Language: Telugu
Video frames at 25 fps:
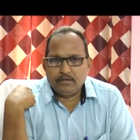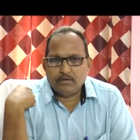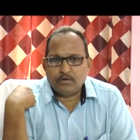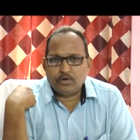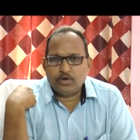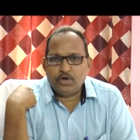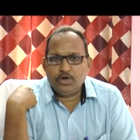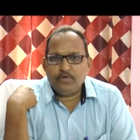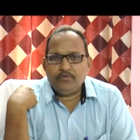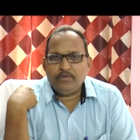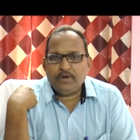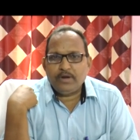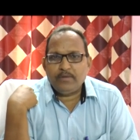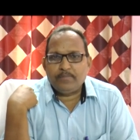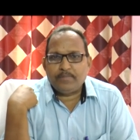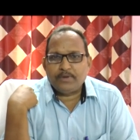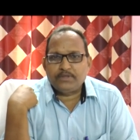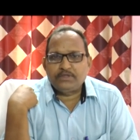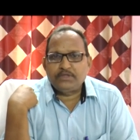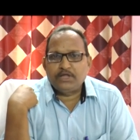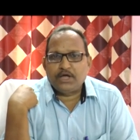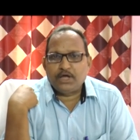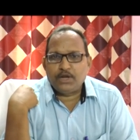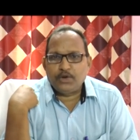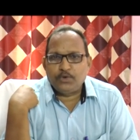రెండు వేల
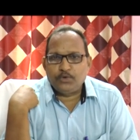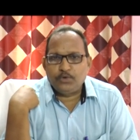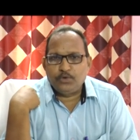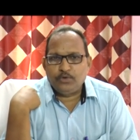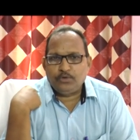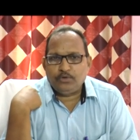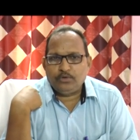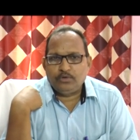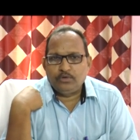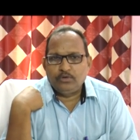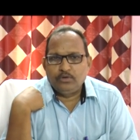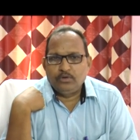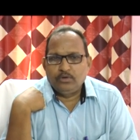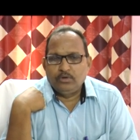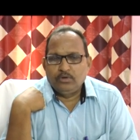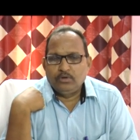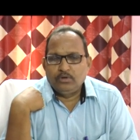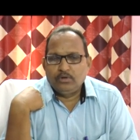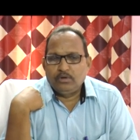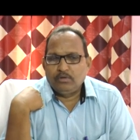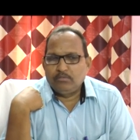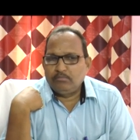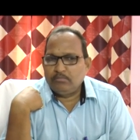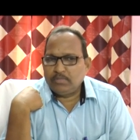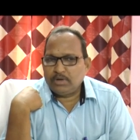పద్నాలుగులో
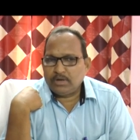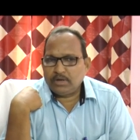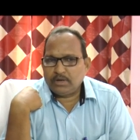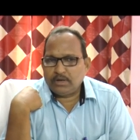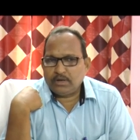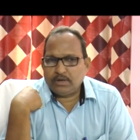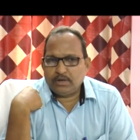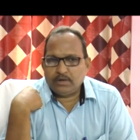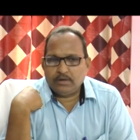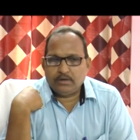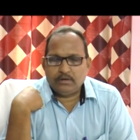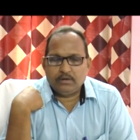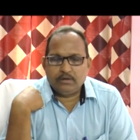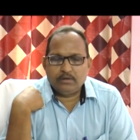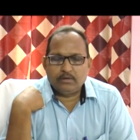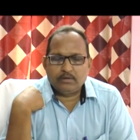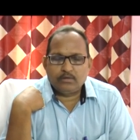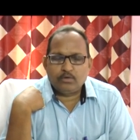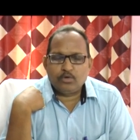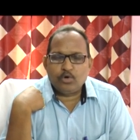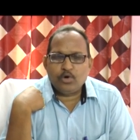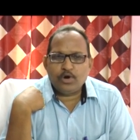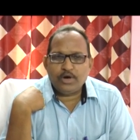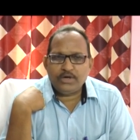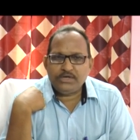మన
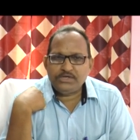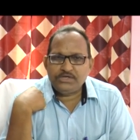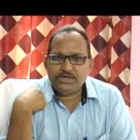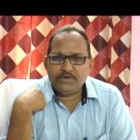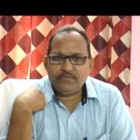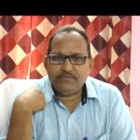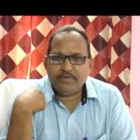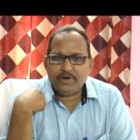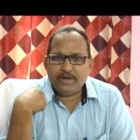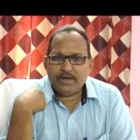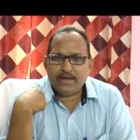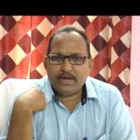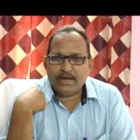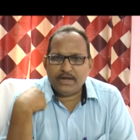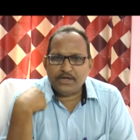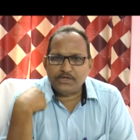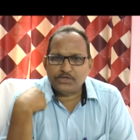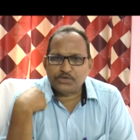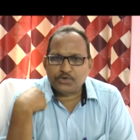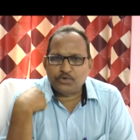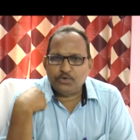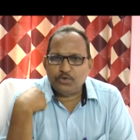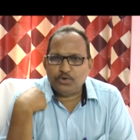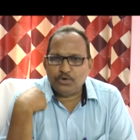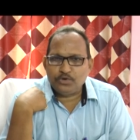కోగండ్ శివ హై
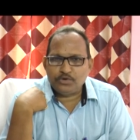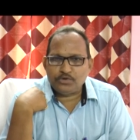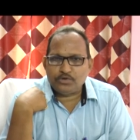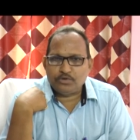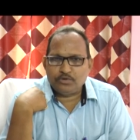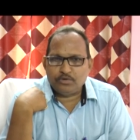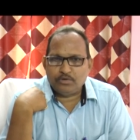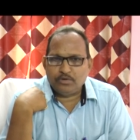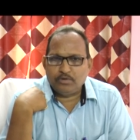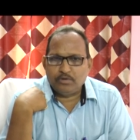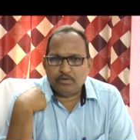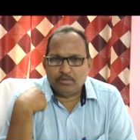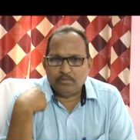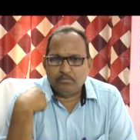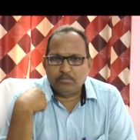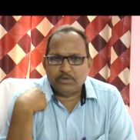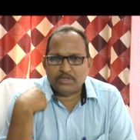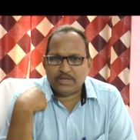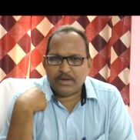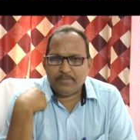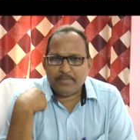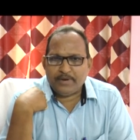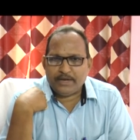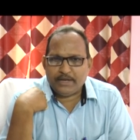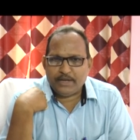స్కూల్లో
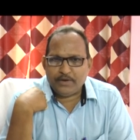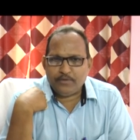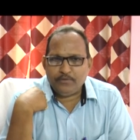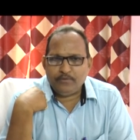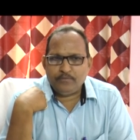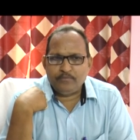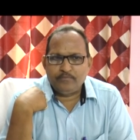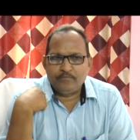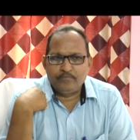మొదలుపెట్టాం